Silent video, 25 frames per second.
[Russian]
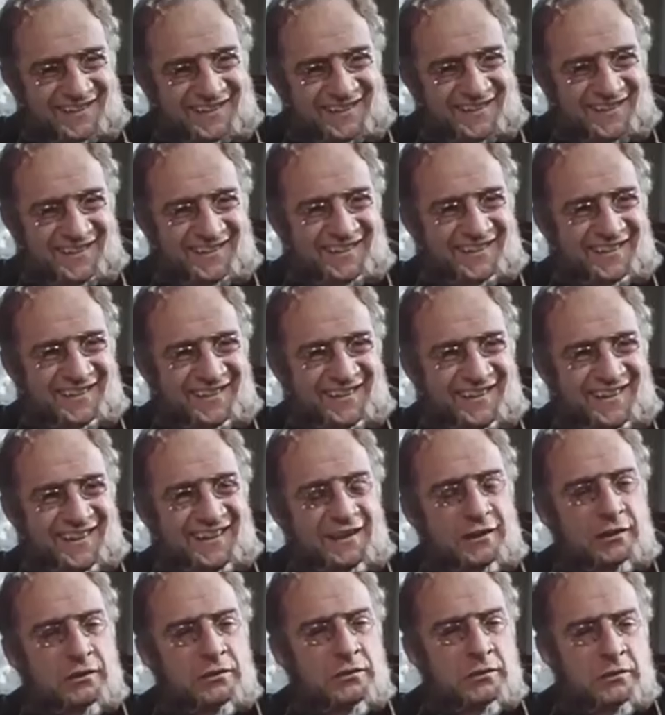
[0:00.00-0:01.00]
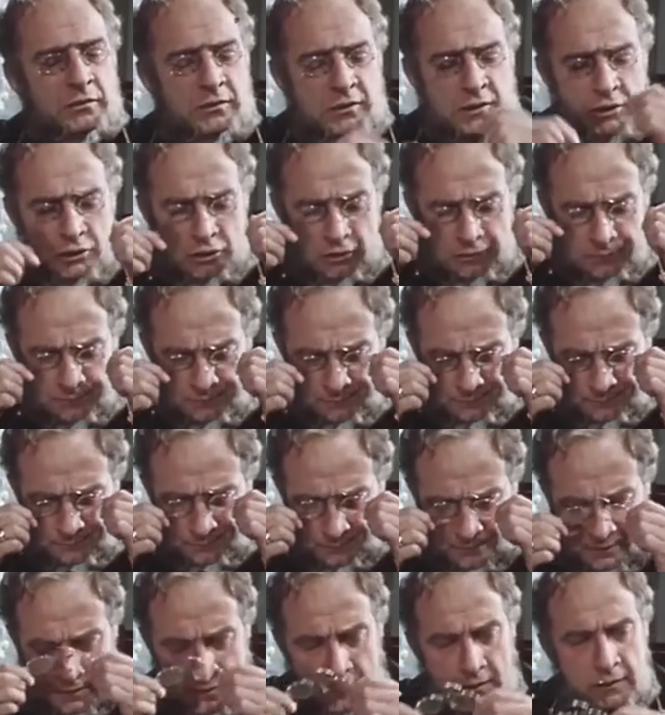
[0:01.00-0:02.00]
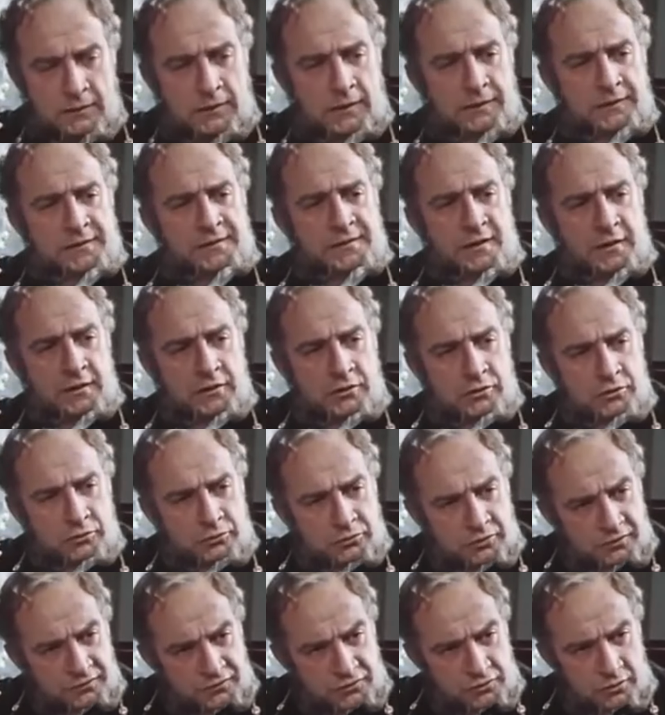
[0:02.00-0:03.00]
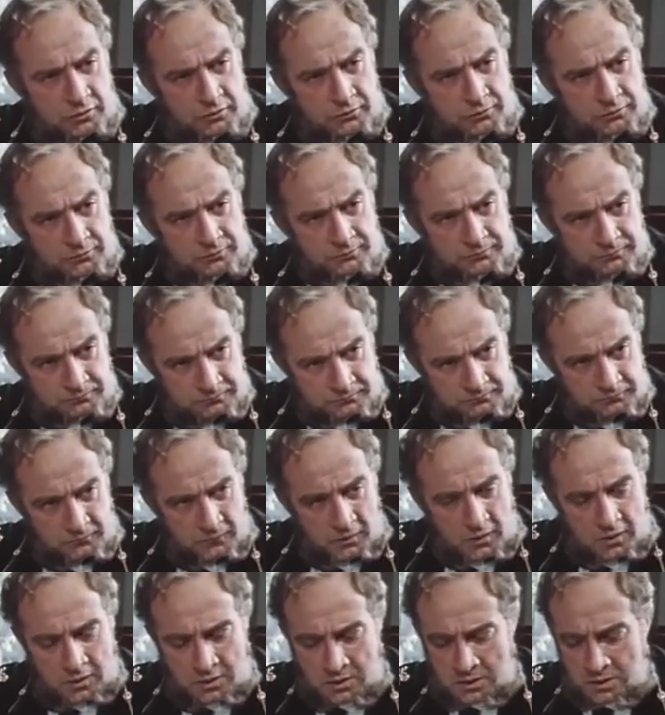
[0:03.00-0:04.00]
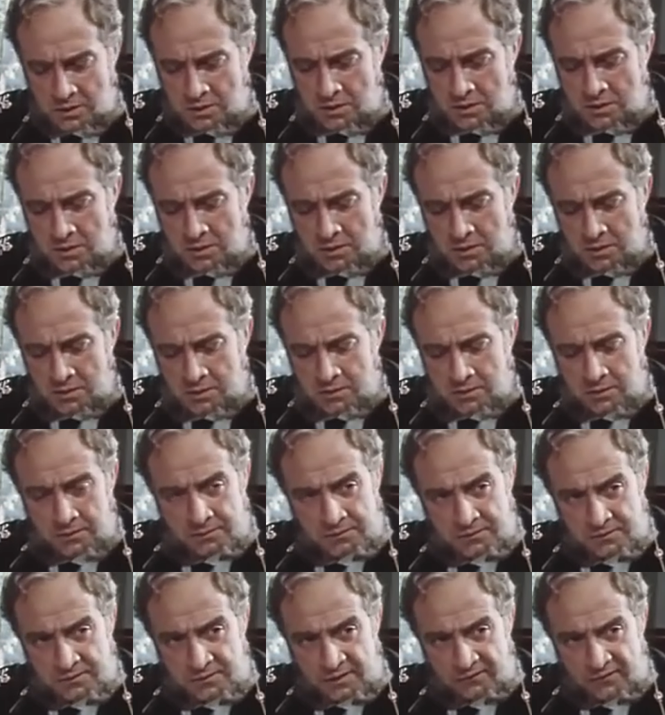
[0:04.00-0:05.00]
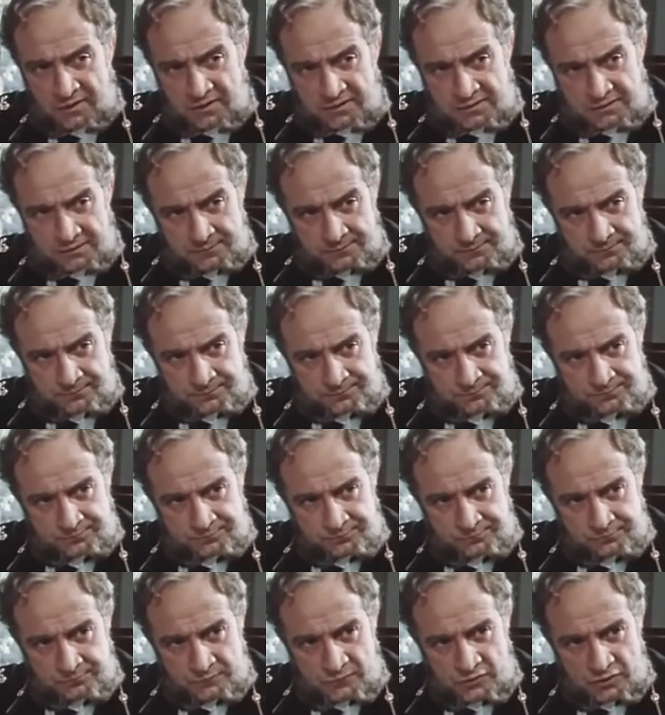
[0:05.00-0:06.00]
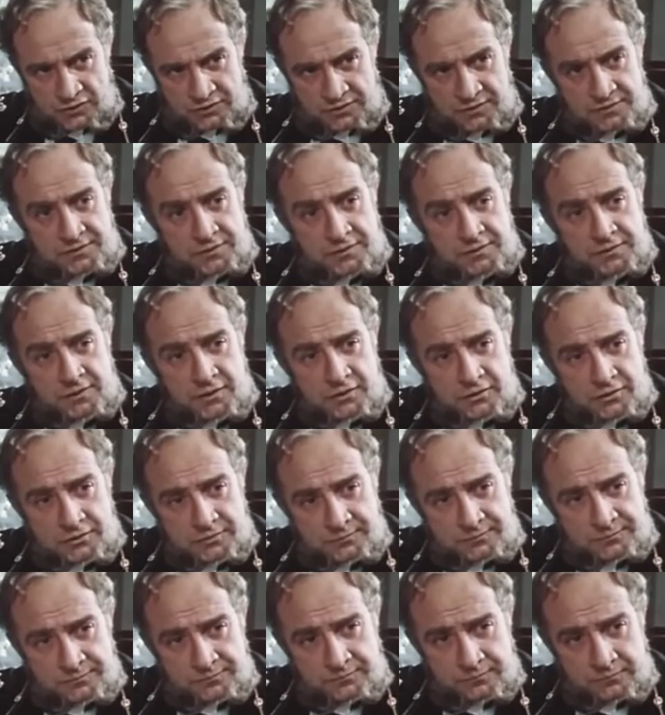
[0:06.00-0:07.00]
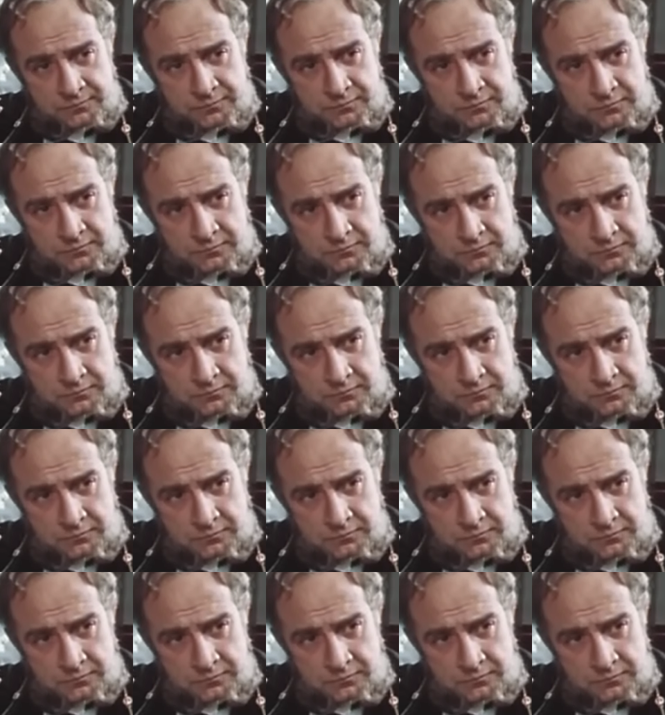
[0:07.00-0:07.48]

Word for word: предыдущих серий или даже сезонов. Но телесериалы имели важные цели и задачи государственного масштаба.